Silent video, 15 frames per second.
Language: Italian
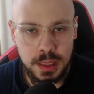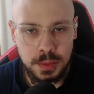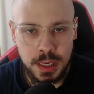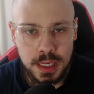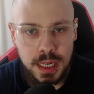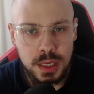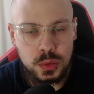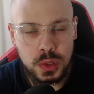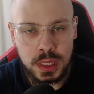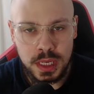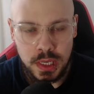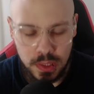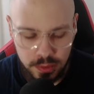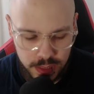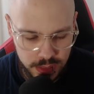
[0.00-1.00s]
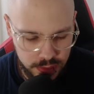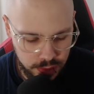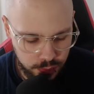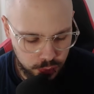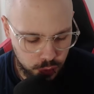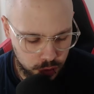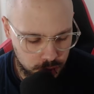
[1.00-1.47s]
prendendole da diverse
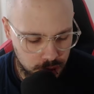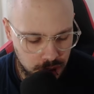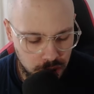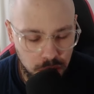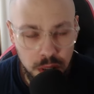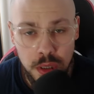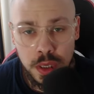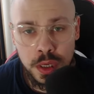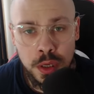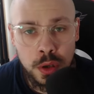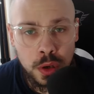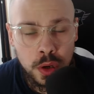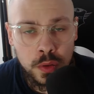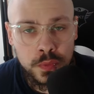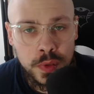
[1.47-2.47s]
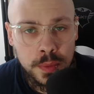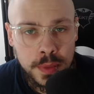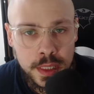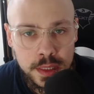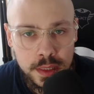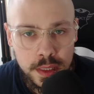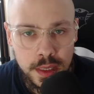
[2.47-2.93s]
fonti. Io, io
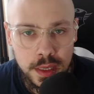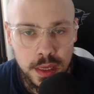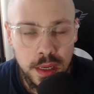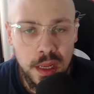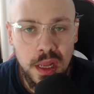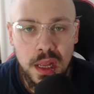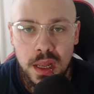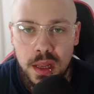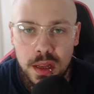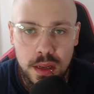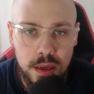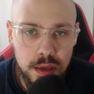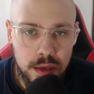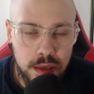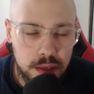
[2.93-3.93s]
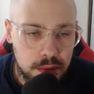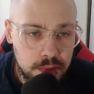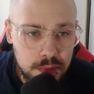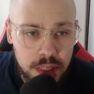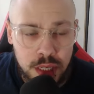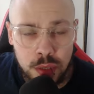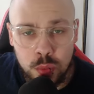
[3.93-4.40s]
ovviamente eh,
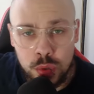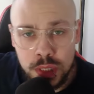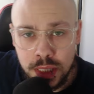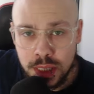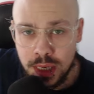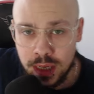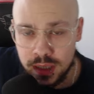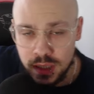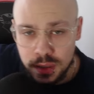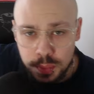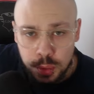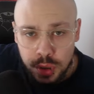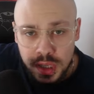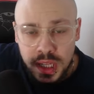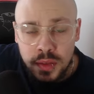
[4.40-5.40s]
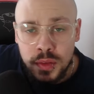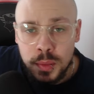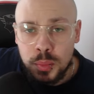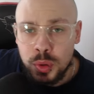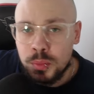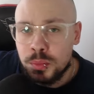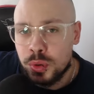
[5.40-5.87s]
i quotidiani sportivi
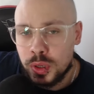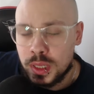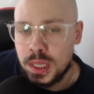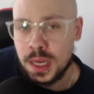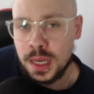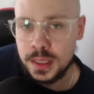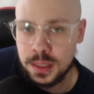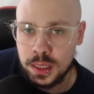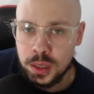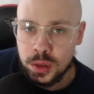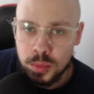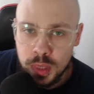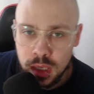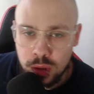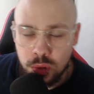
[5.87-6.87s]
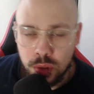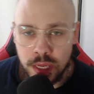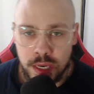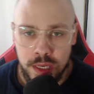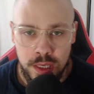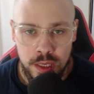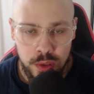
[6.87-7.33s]
più importanti come il
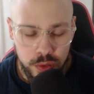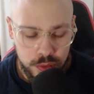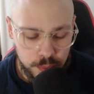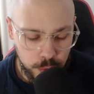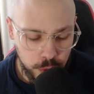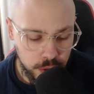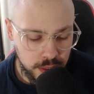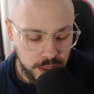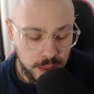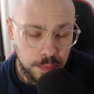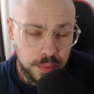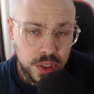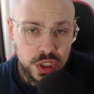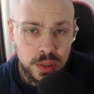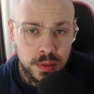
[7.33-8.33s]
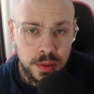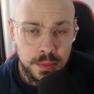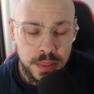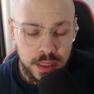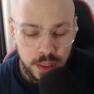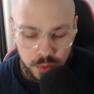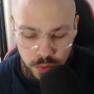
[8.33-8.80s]
Corriere dello Sport che è
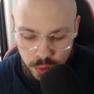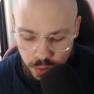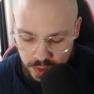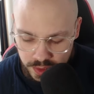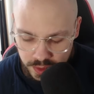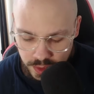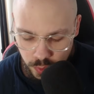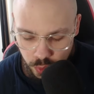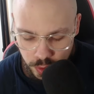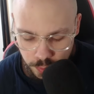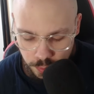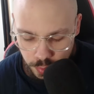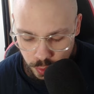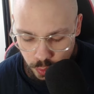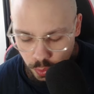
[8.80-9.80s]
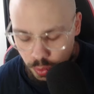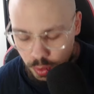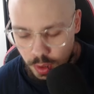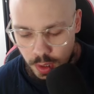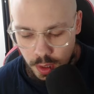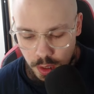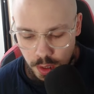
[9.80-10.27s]
principalmente quello che seguo di più.
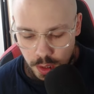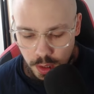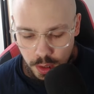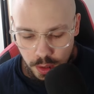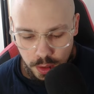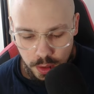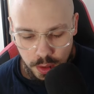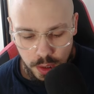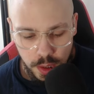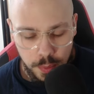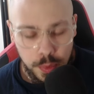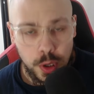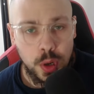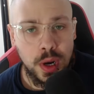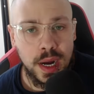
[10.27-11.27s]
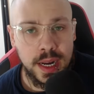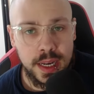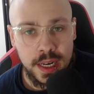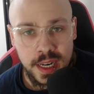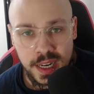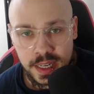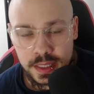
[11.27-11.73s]
Eh, però anche
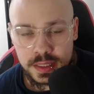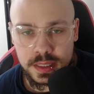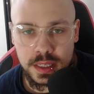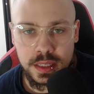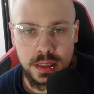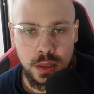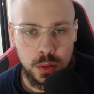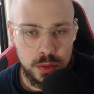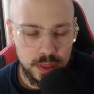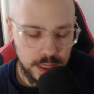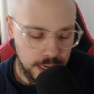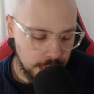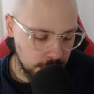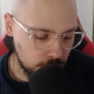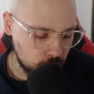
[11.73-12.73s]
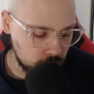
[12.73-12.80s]
la Gazzetta o Sky o